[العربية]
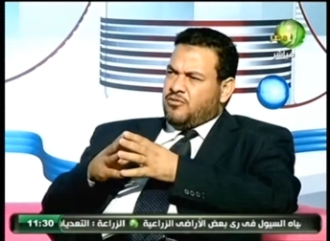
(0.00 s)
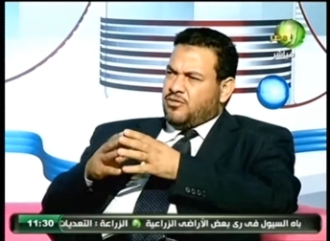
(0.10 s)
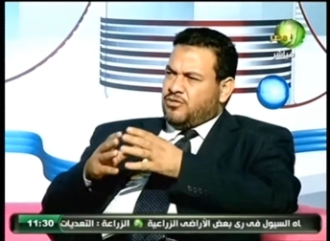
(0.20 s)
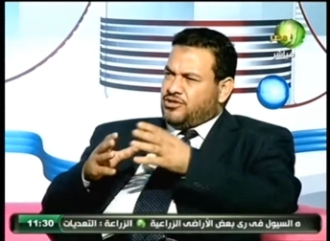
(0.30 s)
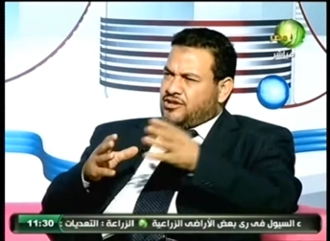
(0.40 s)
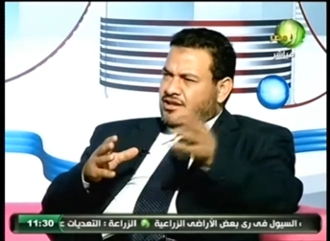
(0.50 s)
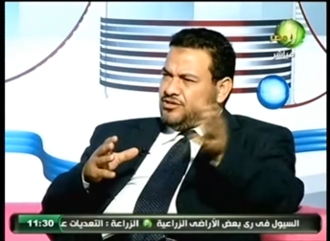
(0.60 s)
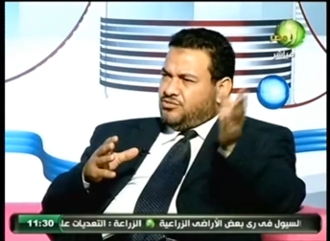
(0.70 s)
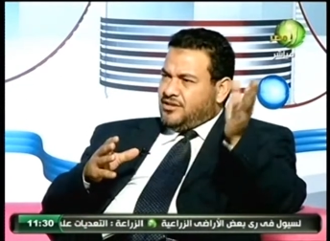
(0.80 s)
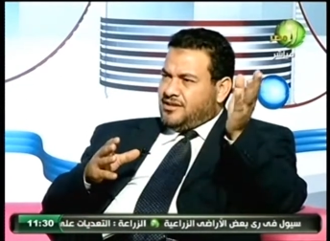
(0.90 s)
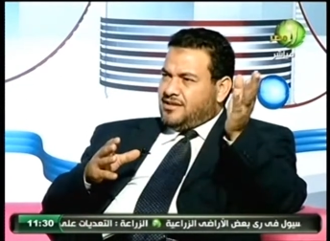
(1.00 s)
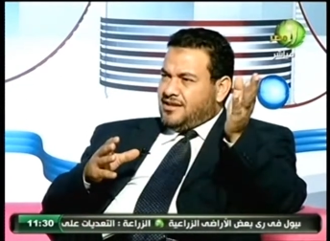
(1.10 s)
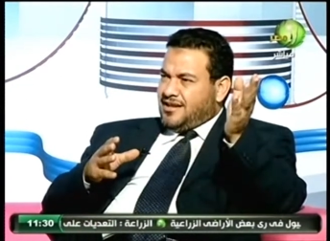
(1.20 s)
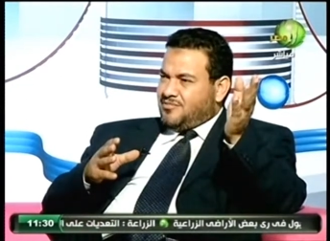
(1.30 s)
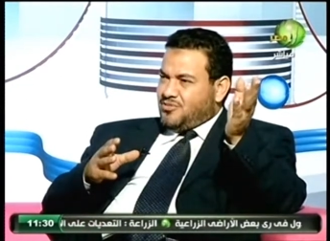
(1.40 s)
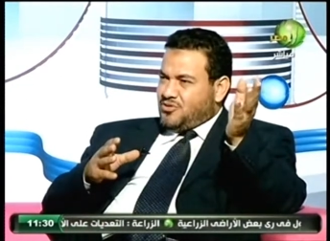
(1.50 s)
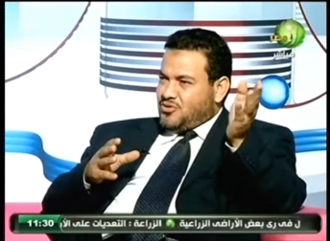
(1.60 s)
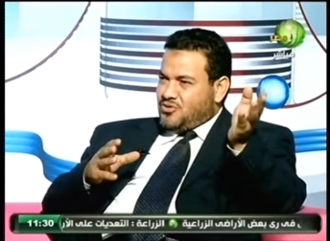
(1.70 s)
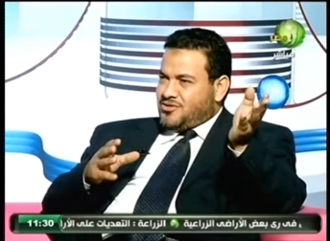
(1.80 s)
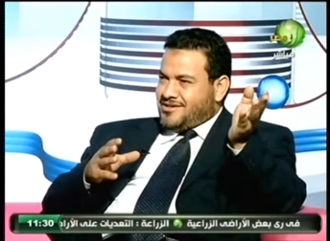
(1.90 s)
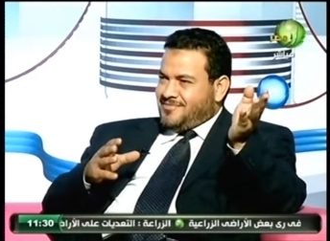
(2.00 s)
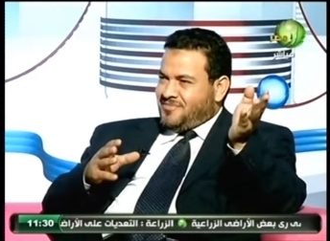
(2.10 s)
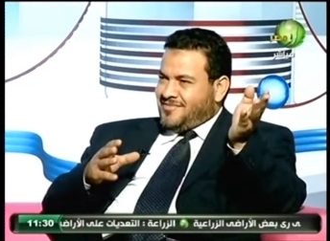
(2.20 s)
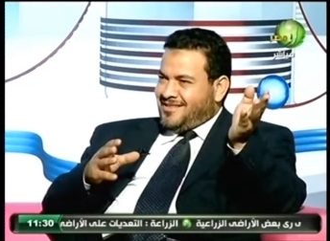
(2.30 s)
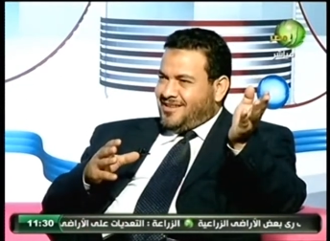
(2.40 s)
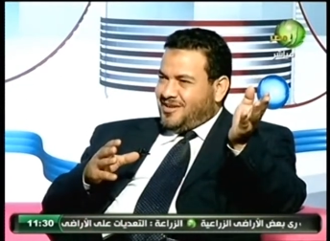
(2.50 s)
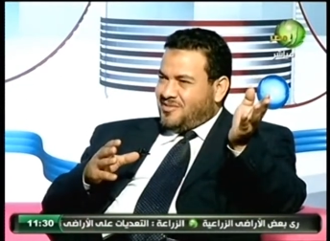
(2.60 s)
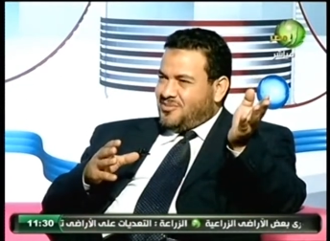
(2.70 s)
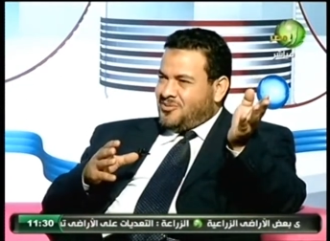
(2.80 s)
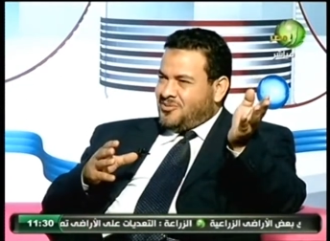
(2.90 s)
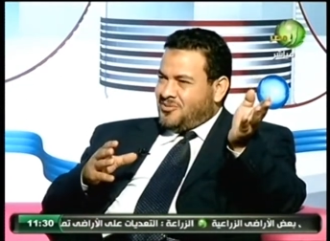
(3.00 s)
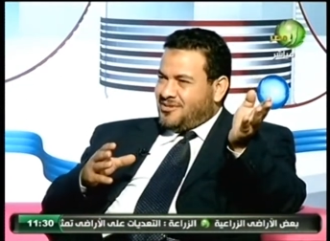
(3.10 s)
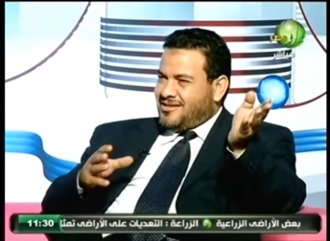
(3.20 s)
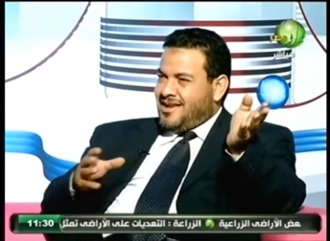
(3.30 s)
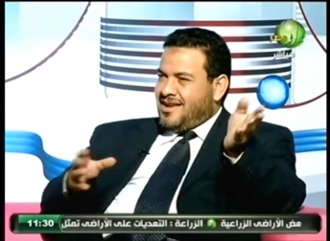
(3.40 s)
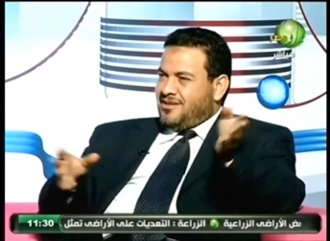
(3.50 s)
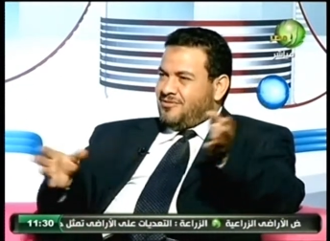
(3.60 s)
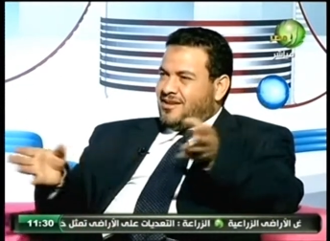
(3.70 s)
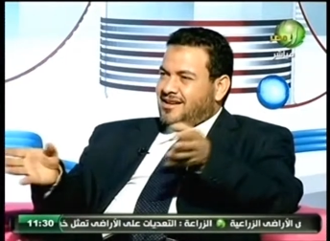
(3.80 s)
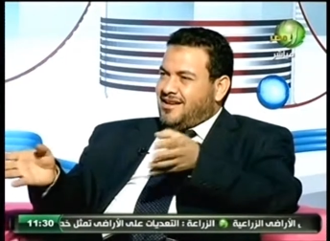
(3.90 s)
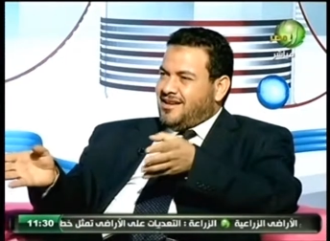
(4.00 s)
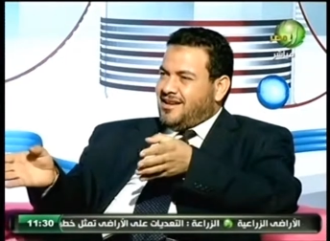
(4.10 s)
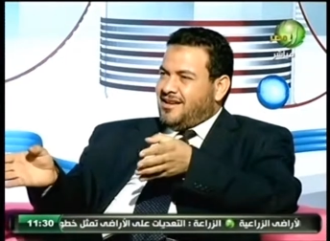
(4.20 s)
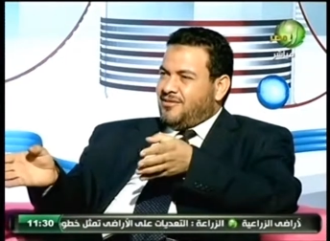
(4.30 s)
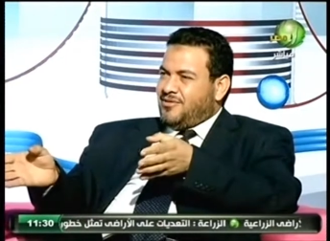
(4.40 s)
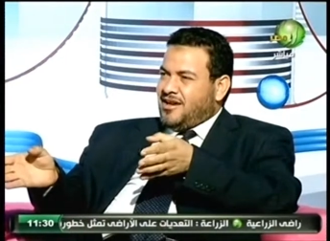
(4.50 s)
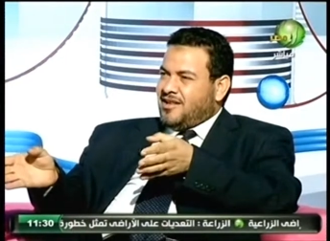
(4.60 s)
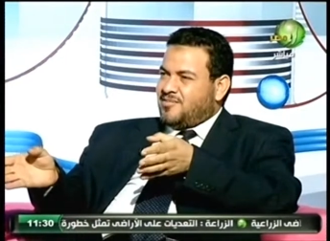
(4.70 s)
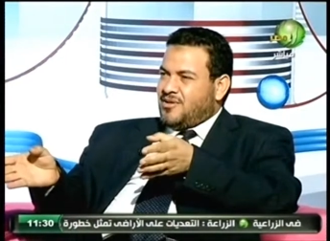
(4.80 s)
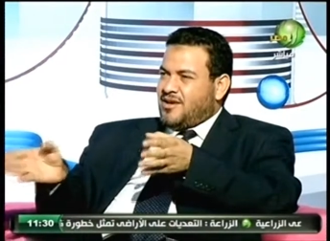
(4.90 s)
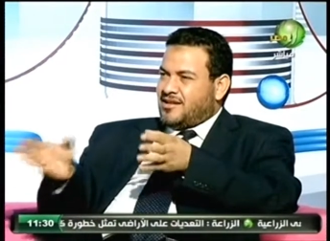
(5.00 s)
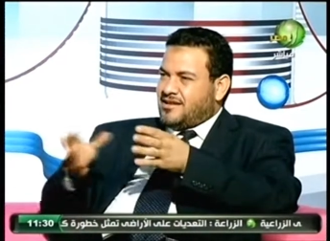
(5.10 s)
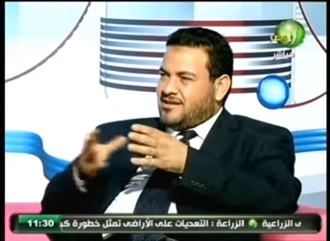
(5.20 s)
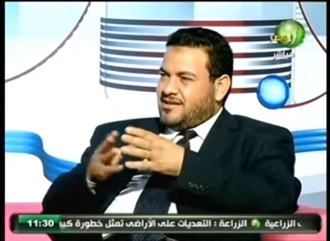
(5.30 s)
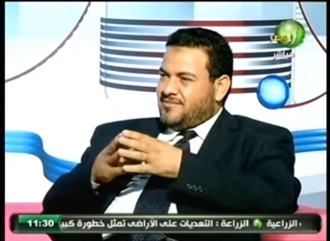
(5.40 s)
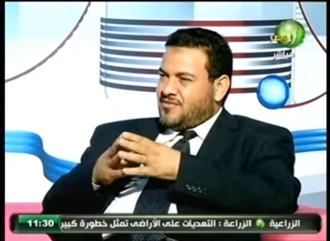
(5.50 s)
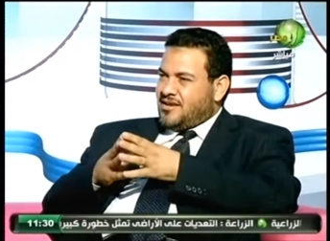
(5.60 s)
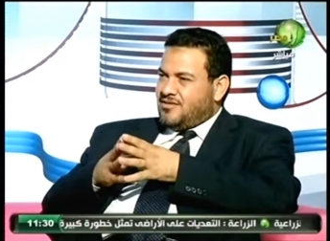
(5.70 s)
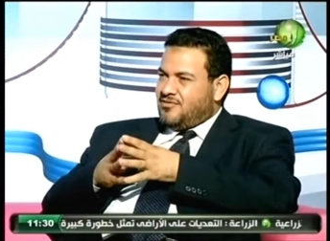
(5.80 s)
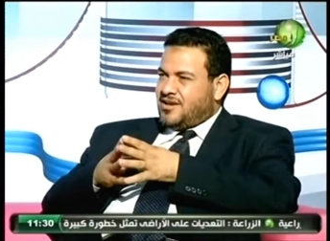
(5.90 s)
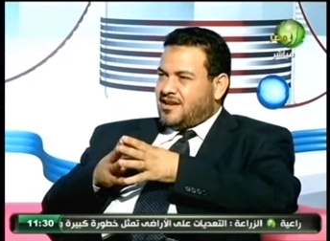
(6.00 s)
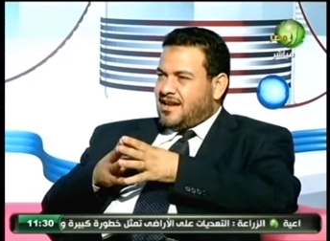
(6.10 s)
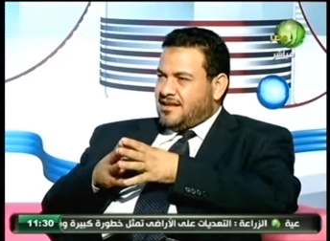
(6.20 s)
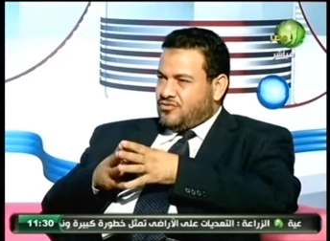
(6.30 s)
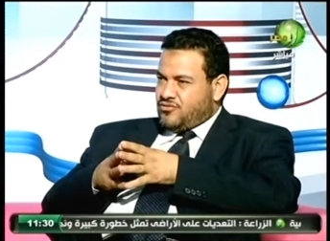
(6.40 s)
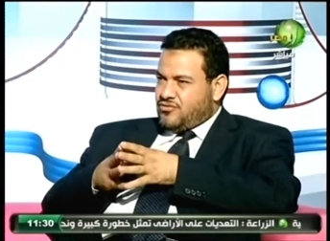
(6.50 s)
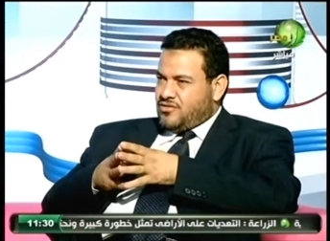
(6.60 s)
والقط الاسود حزب النور حزب النور السلفي حزب النور والحزب الوطني ورجالته